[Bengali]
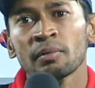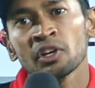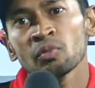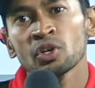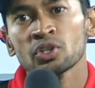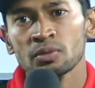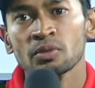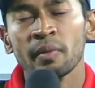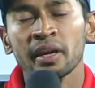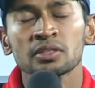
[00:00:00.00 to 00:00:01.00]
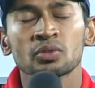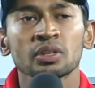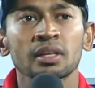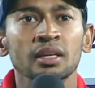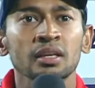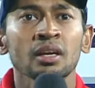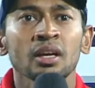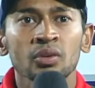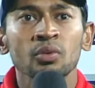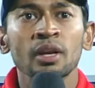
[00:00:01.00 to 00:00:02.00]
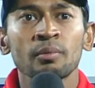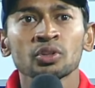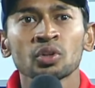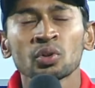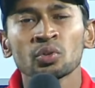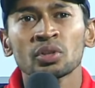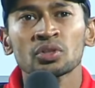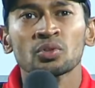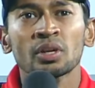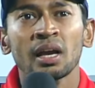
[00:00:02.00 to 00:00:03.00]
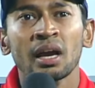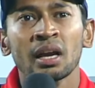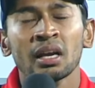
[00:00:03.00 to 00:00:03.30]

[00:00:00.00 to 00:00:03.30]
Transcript: আমরা নিউ বলে সবসময় প্র্যাকটিস করে থাকি তো এটা আমার জন্য নতুন কিছু না আর